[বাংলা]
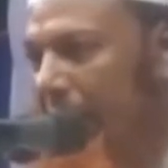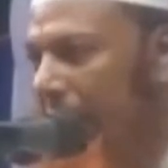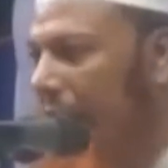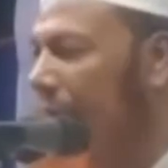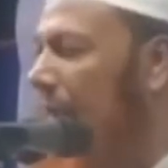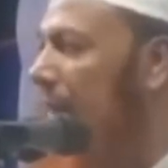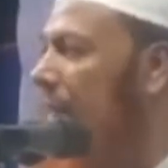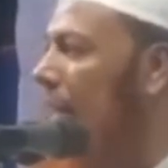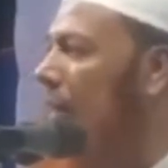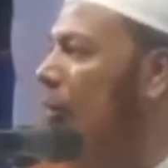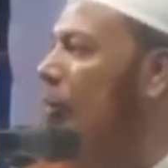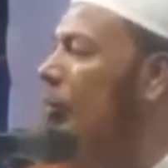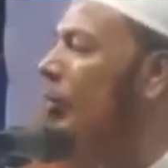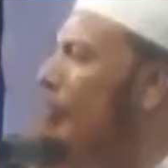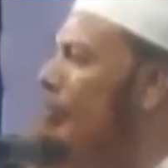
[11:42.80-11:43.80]
আর একটা
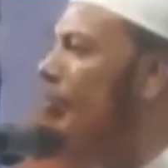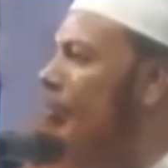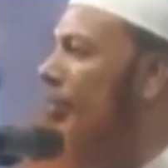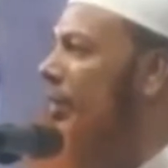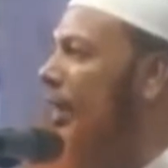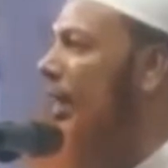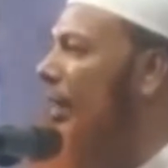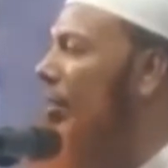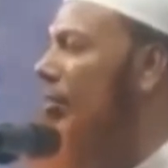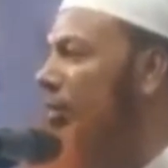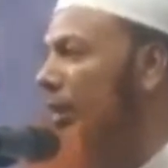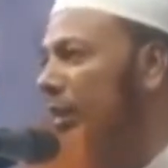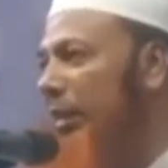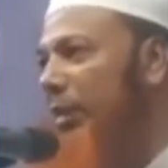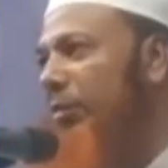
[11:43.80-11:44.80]
গ্রুপ তারাও
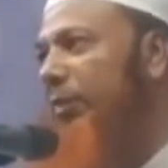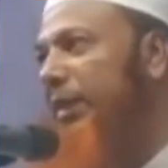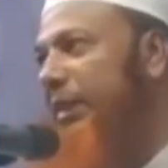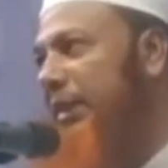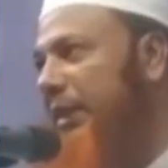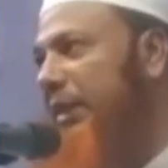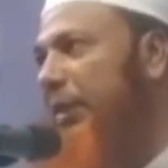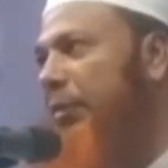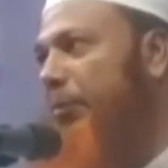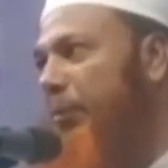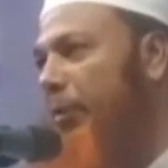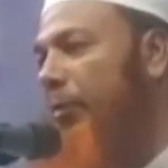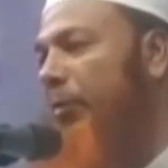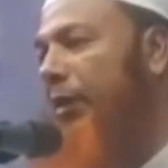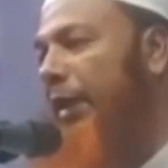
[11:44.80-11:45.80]
ইউনিভার্সিটি
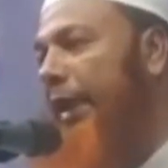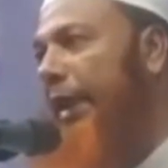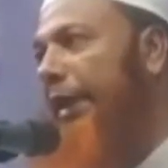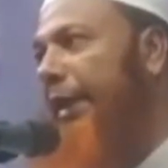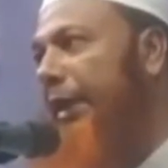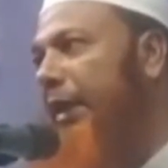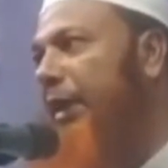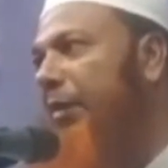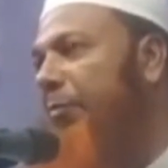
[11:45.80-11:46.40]
পড়ুয়া নারী